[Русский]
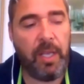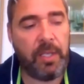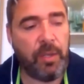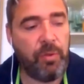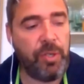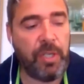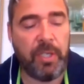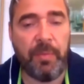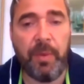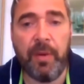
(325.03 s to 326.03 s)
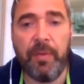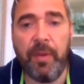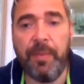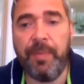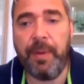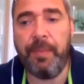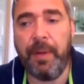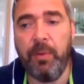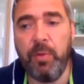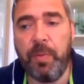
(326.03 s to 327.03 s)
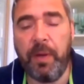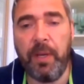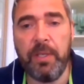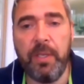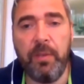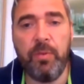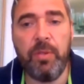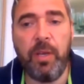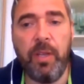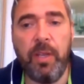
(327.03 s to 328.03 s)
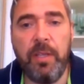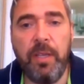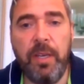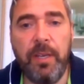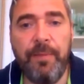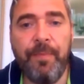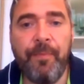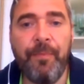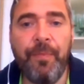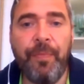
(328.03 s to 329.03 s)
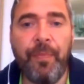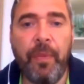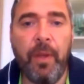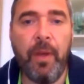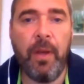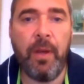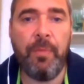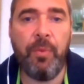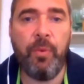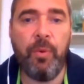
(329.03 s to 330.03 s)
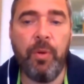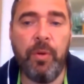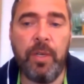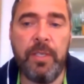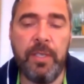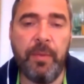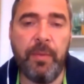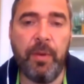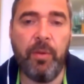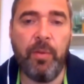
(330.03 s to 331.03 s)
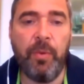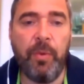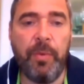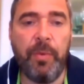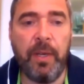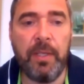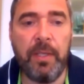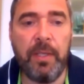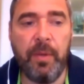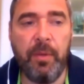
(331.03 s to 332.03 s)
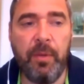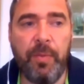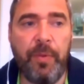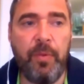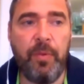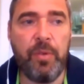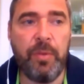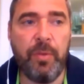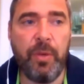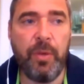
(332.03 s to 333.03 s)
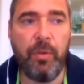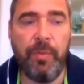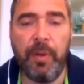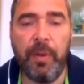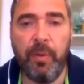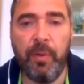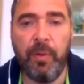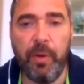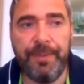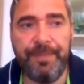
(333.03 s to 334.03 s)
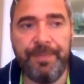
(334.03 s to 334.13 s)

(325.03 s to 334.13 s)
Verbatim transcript: Скажу честно, первое, пройдусь по каждой индустрии отдельно, а, по российскому рынку, по американскому рынку, по фьючерсному рынку и по рынку Форекс.